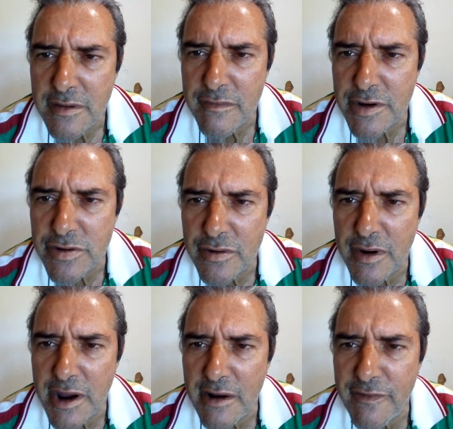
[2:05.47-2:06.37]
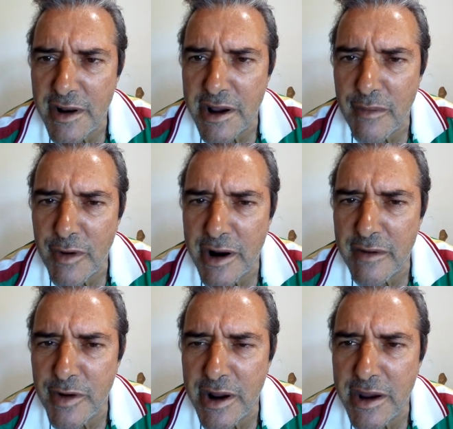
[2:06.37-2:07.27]
Começou com ela, eu falei que ia morar a
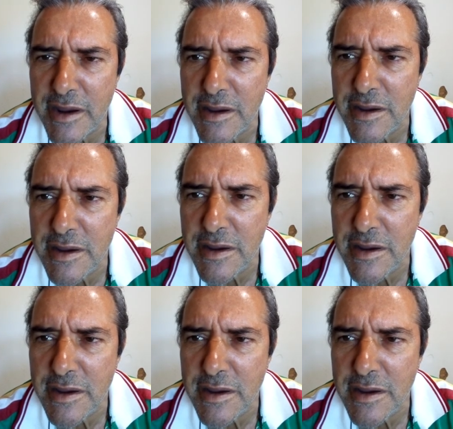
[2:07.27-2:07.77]
mulher aí.